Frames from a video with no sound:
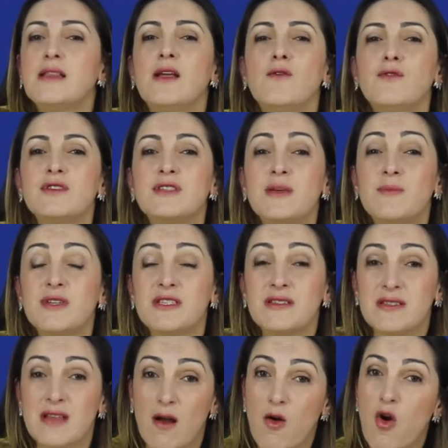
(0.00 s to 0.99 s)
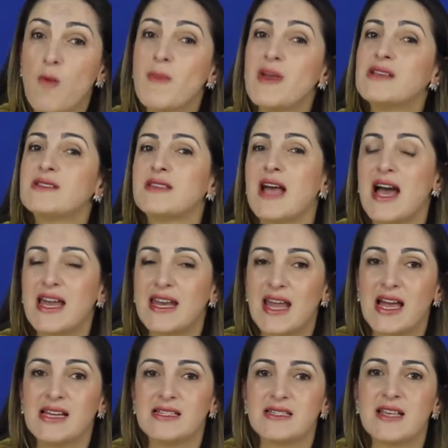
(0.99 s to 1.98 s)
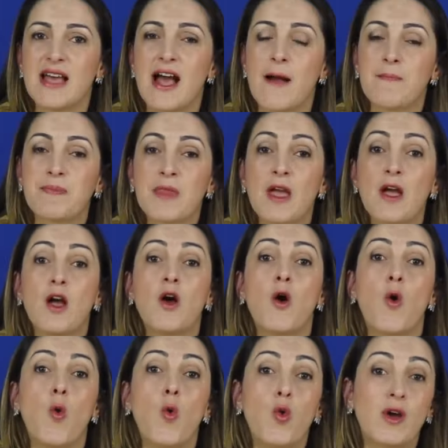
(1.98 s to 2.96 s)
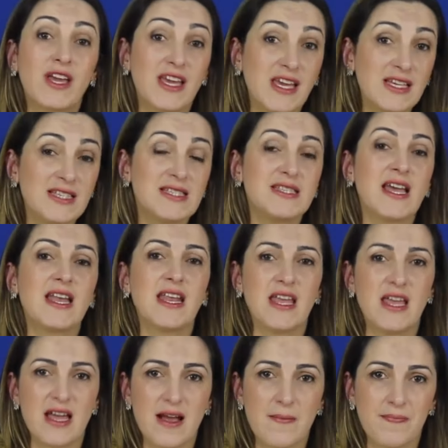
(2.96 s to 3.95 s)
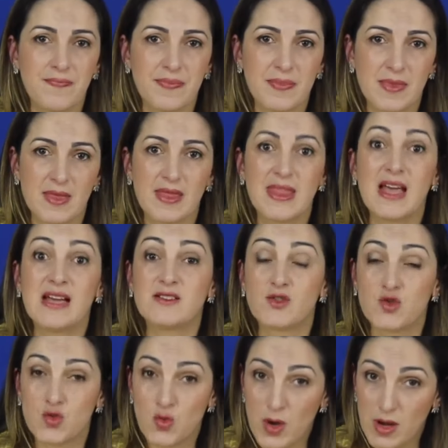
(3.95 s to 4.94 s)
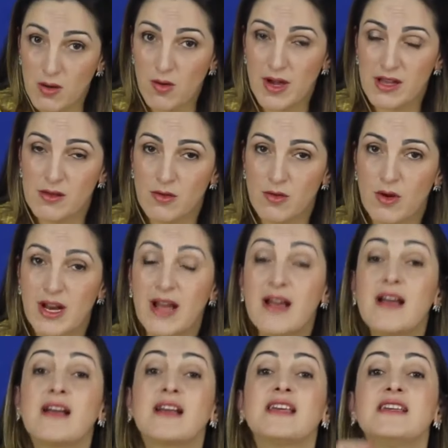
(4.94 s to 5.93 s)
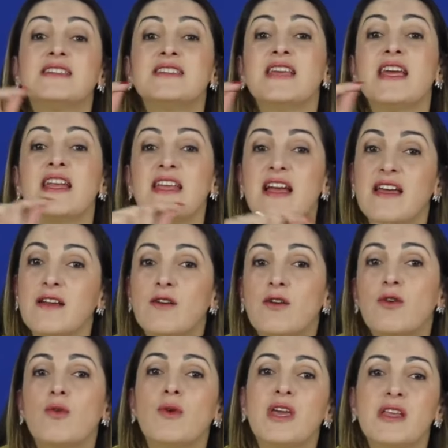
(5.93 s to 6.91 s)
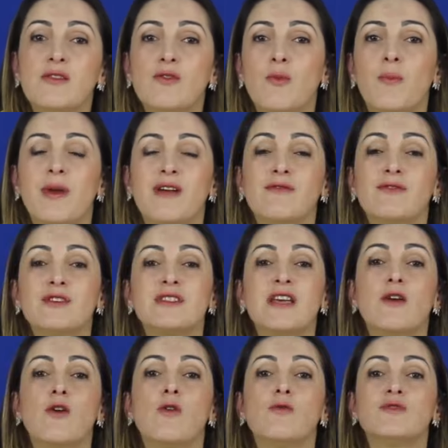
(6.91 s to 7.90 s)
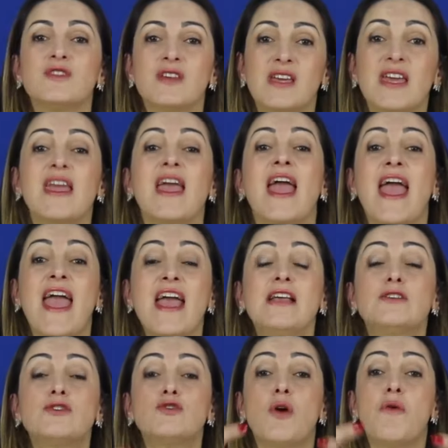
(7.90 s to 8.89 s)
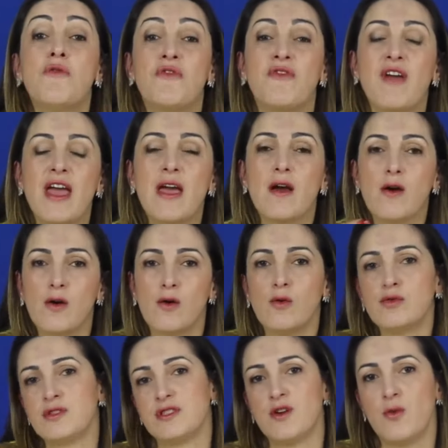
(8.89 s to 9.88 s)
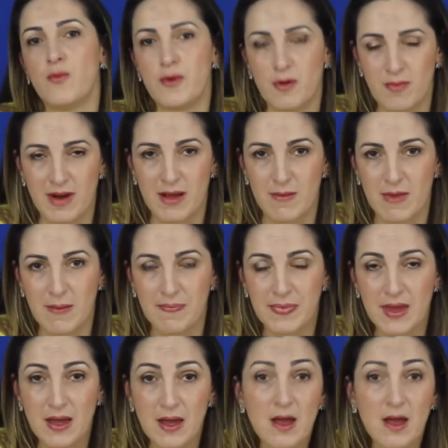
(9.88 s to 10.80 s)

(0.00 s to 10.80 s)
Então você precisa começar a analisar o que seria na sua corretora que seria incluído para você conseguir resolver o seu problema.